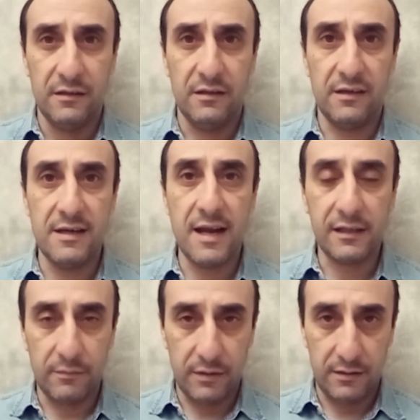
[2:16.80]

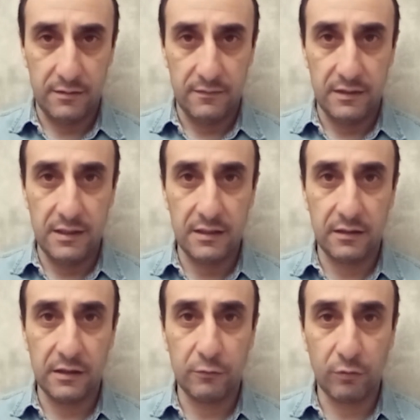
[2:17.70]
реками. И это
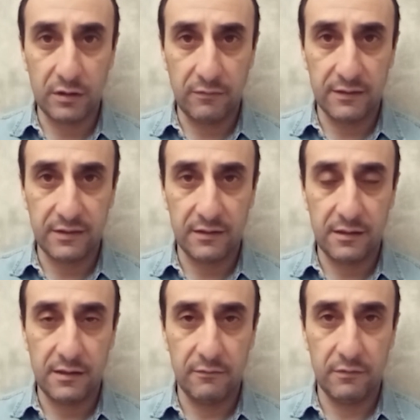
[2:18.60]
не только 20
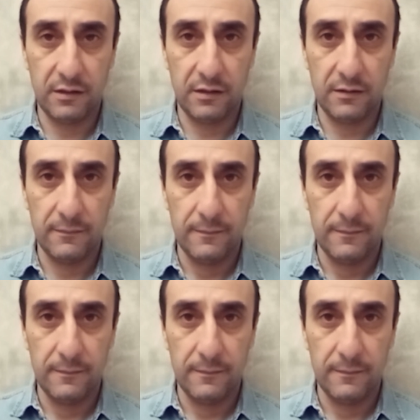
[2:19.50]
января.